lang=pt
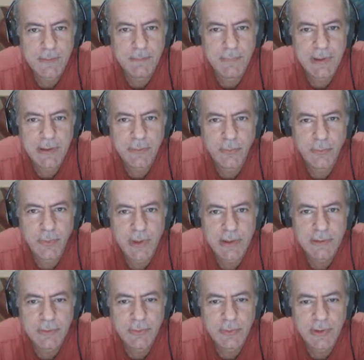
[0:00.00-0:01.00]

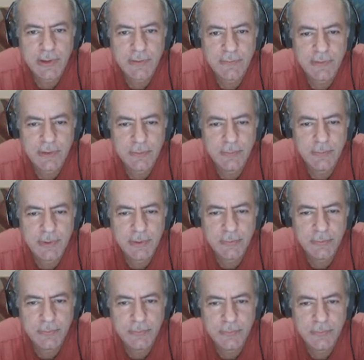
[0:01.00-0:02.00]
B4, cavalo
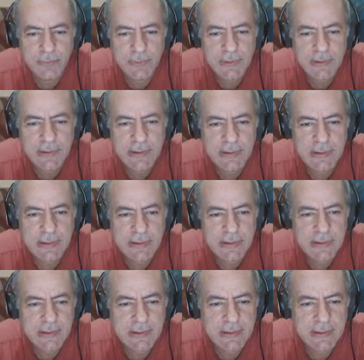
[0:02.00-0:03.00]
B1,
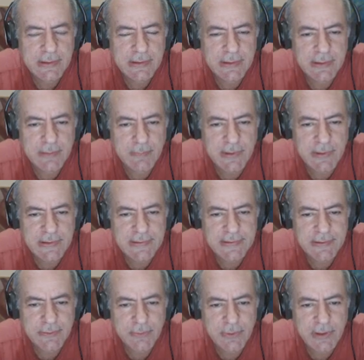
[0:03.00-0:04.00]
dama
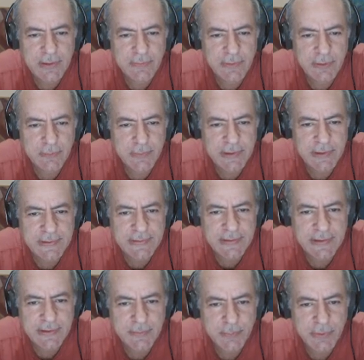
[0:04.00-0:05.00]
5, cavalo
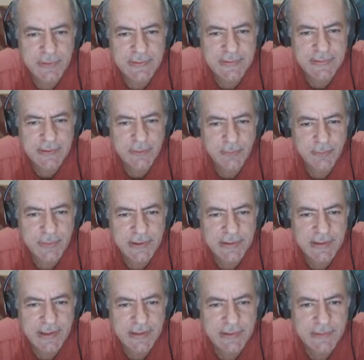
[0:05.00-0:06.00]
B6 pode ser uma
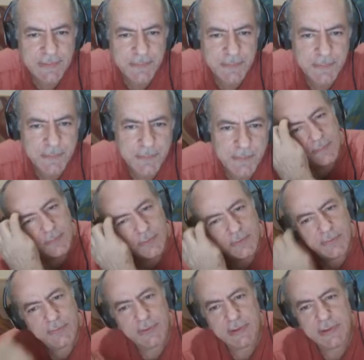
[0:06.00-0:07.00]
ideia.
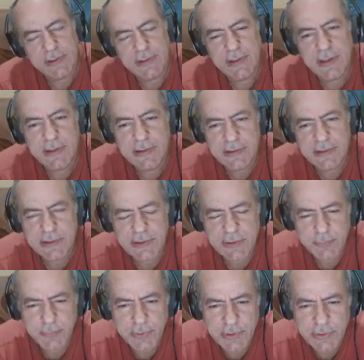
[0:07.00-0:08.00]
Vamos ver que ideia a
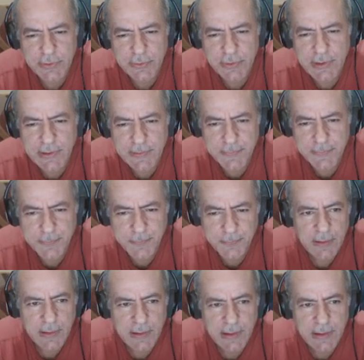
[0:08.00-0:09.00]
gente pode jogar.
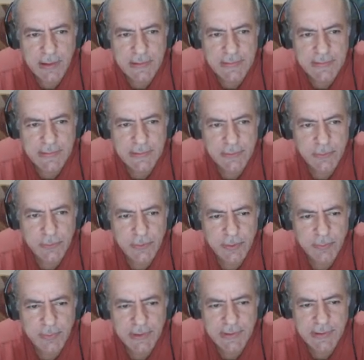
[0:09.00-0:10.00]
H5 é
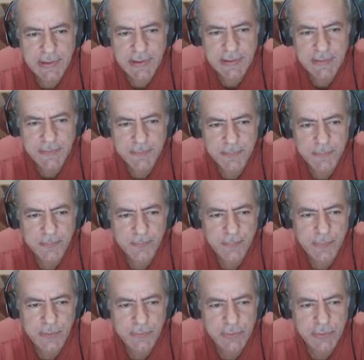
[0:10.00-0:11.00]
uma ideia.
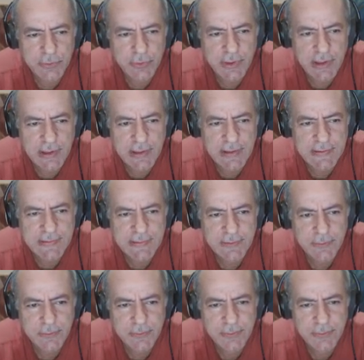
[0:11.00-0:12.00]
Eu vou jogar
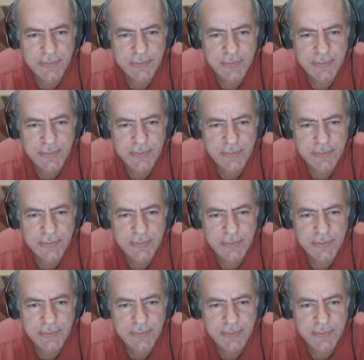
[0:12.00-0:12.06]
H5.